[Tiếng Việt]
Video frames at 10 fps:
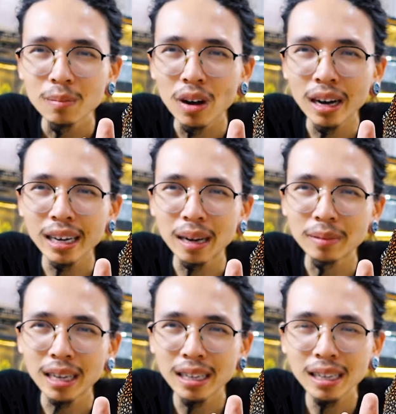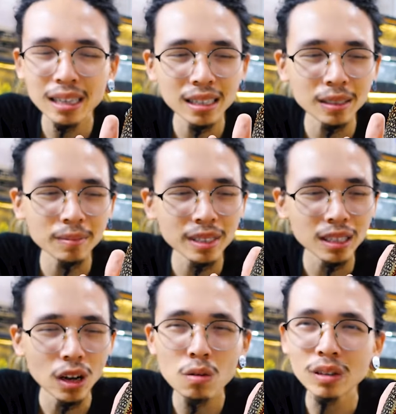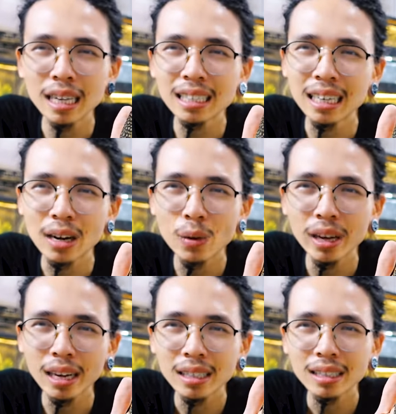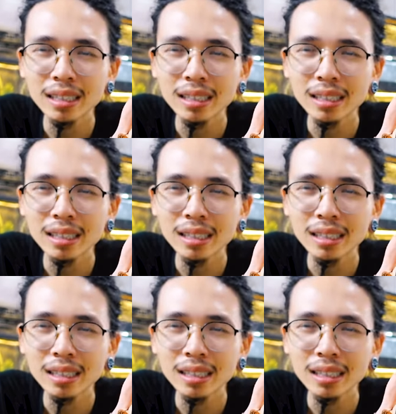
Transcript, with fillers: mọi người cảm thấy nó không có giá trị để nuôi à?